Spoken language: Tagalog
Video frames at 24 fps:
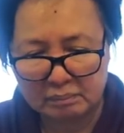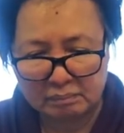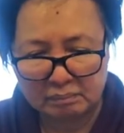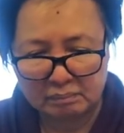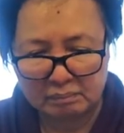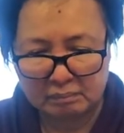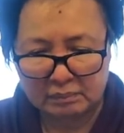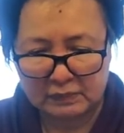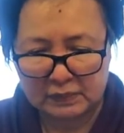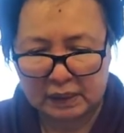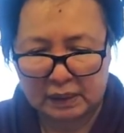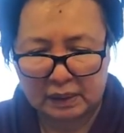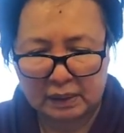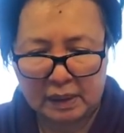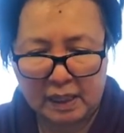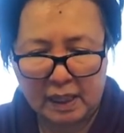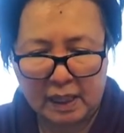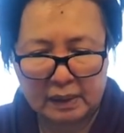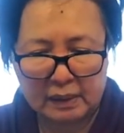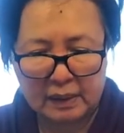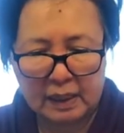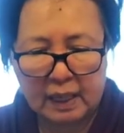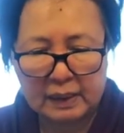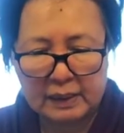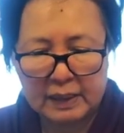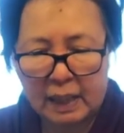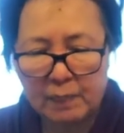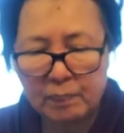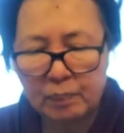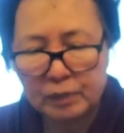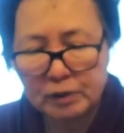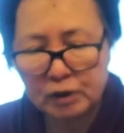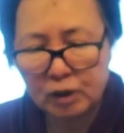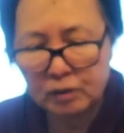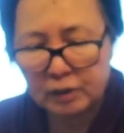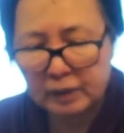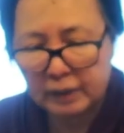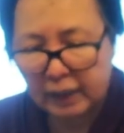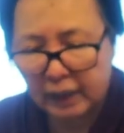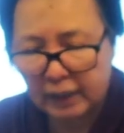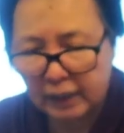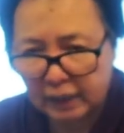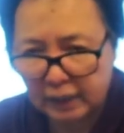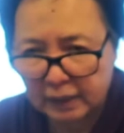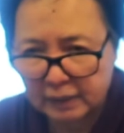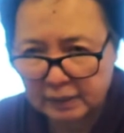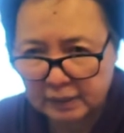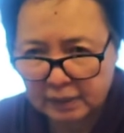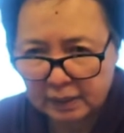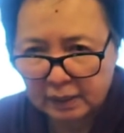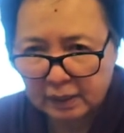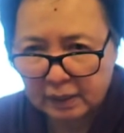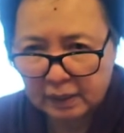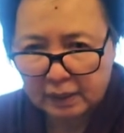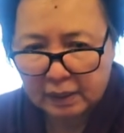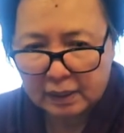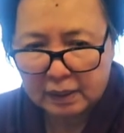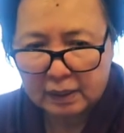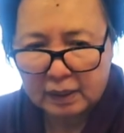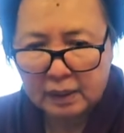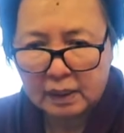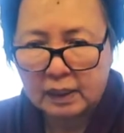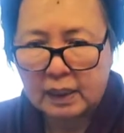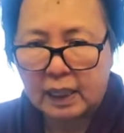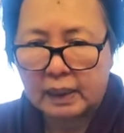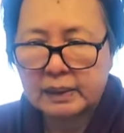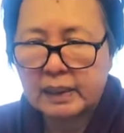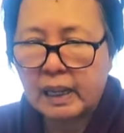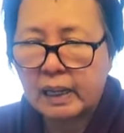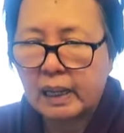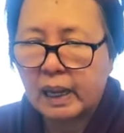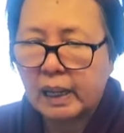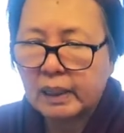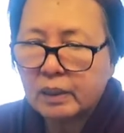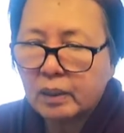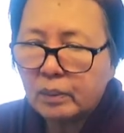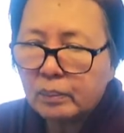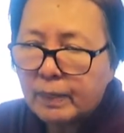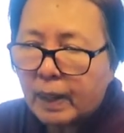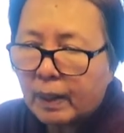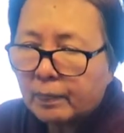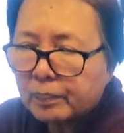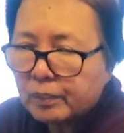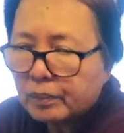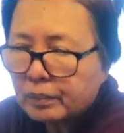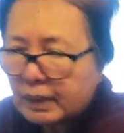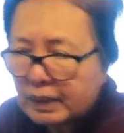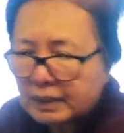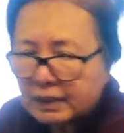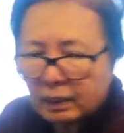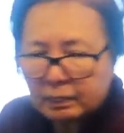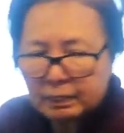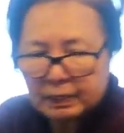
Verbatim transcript: Mm, yeah. Masarap yan, tapos may ketchup. At ito ang mga prutas na